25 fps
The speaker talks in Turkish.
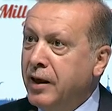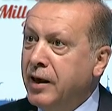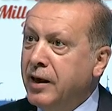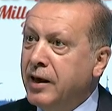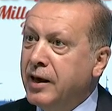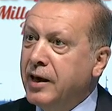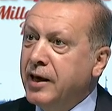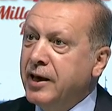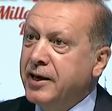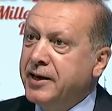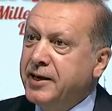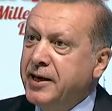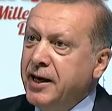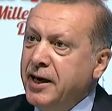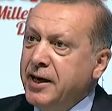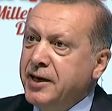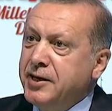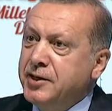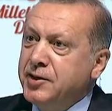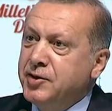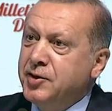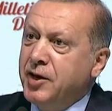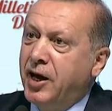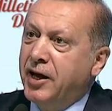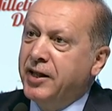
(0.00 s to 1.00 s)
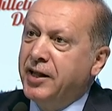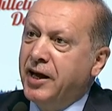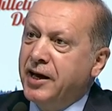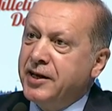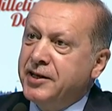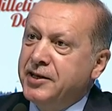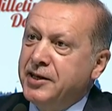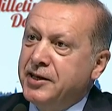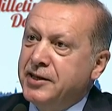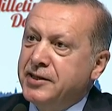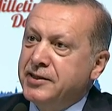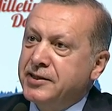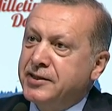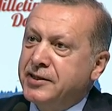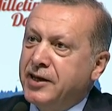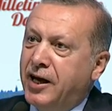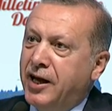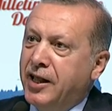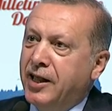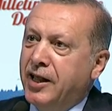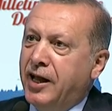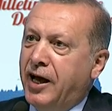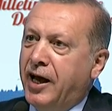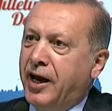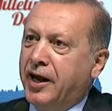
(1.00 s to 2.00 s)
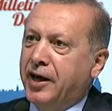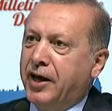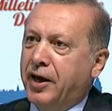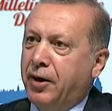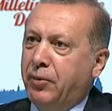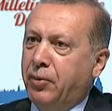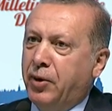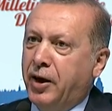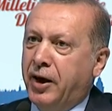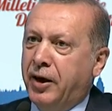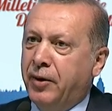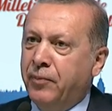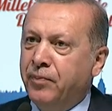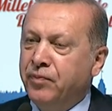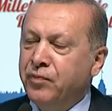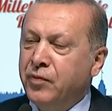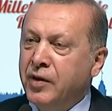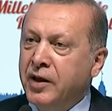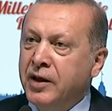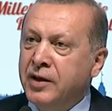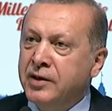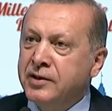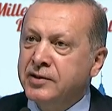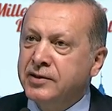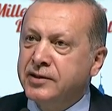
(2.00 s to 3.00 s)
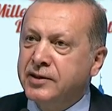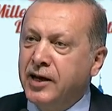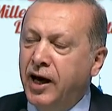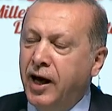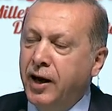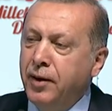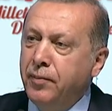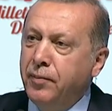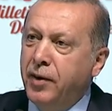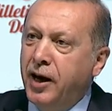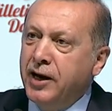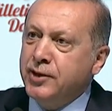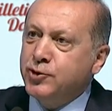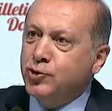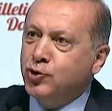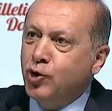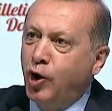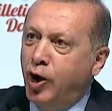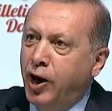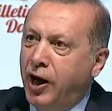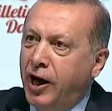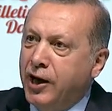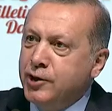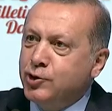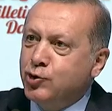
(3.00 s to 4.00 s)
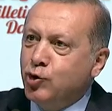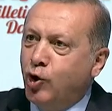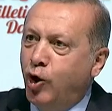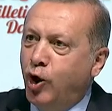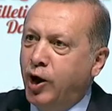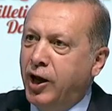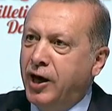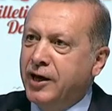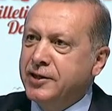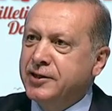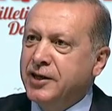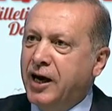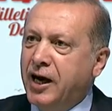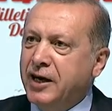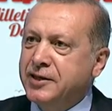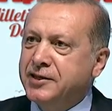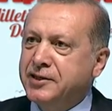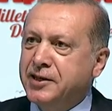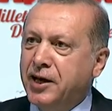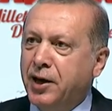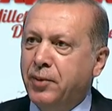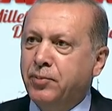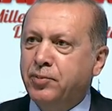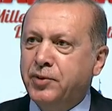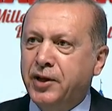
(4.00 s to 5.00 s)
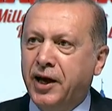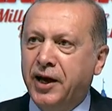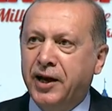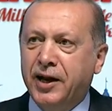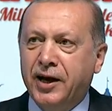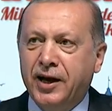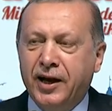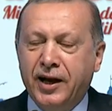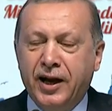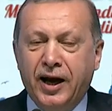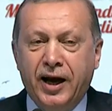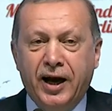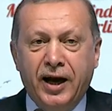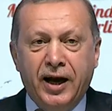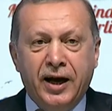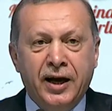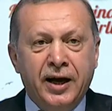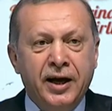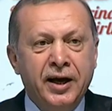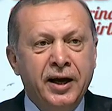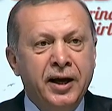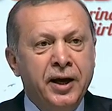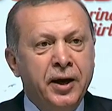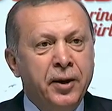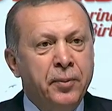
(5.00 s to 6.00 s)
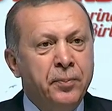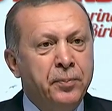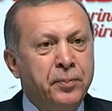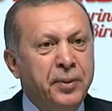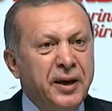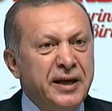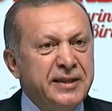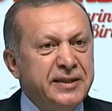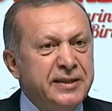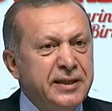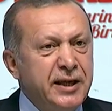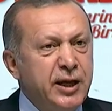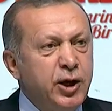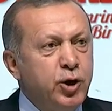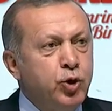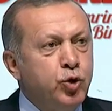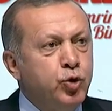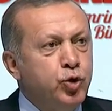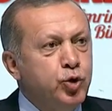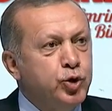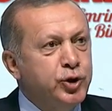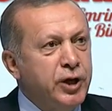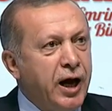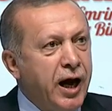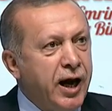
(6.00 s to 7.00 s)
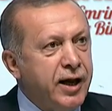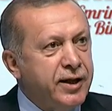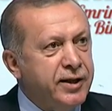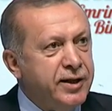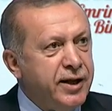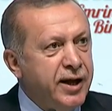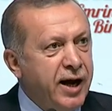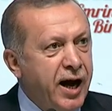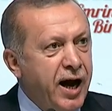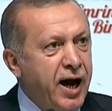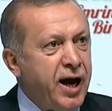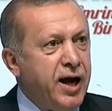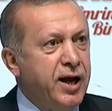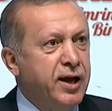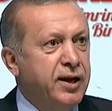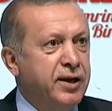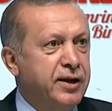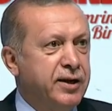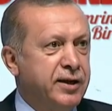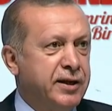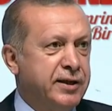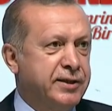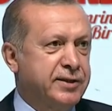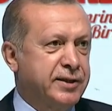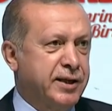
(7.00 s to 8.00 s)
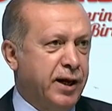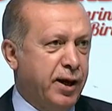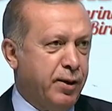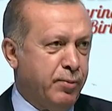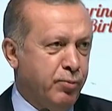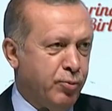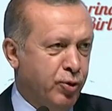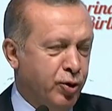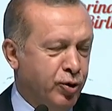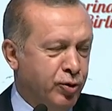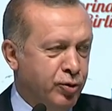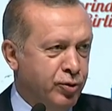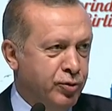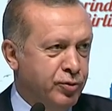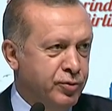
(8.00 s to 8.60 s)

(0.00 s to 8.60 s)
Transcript: iki kıtadaki insanlar gibi sarmaş dolaş olacak semtleriyle bizi kucaklayan İstanbul.